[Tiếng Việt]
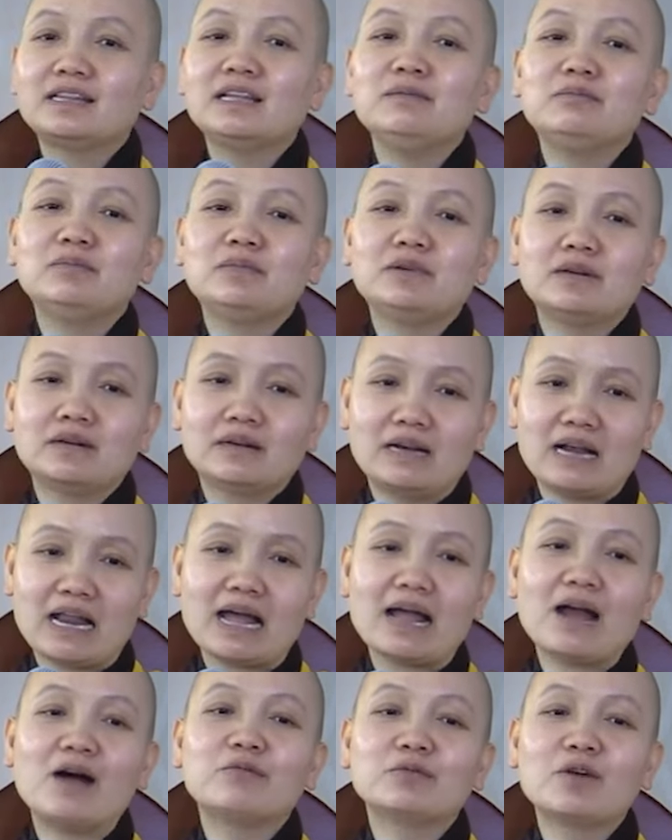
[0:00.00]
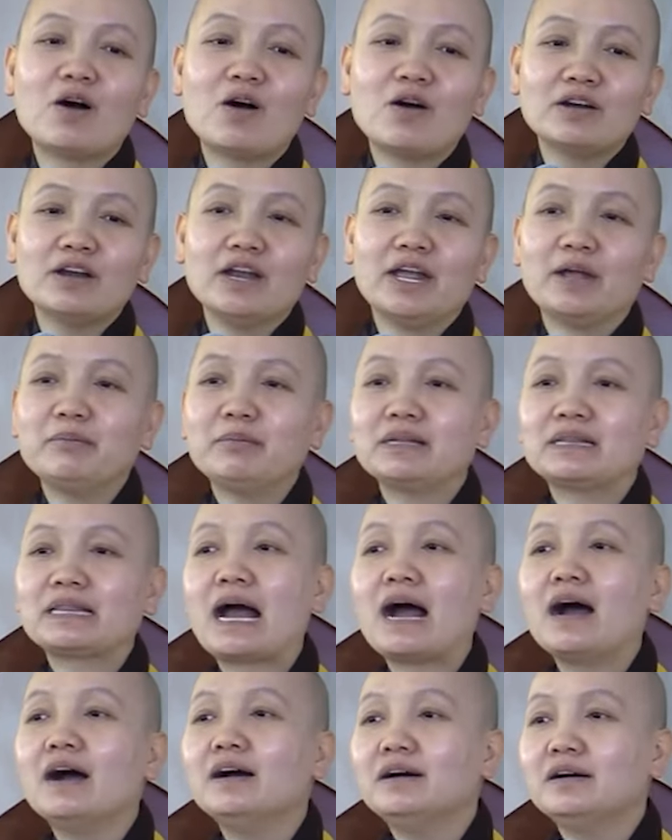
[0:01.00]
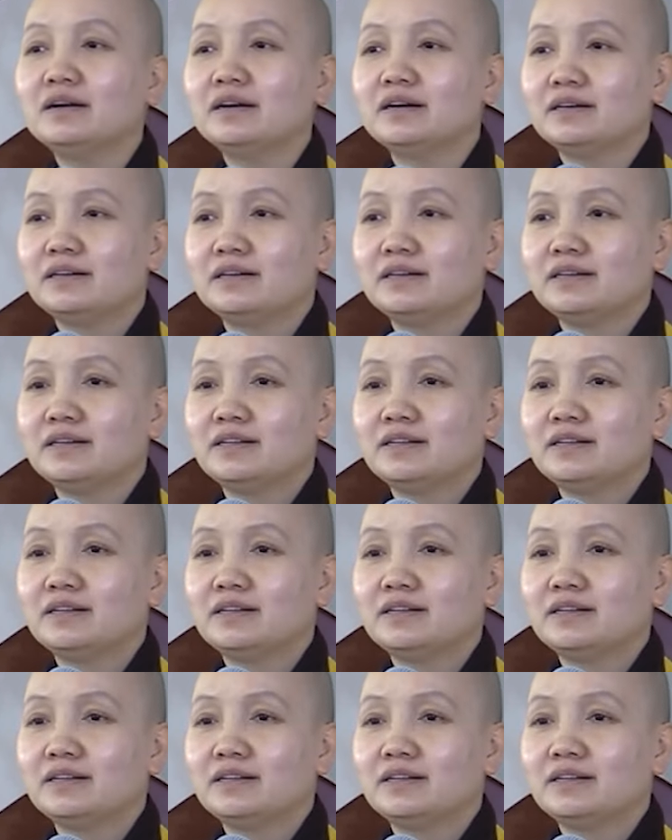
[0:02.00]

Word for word: tìm lại ông đó để mà tạ ơn,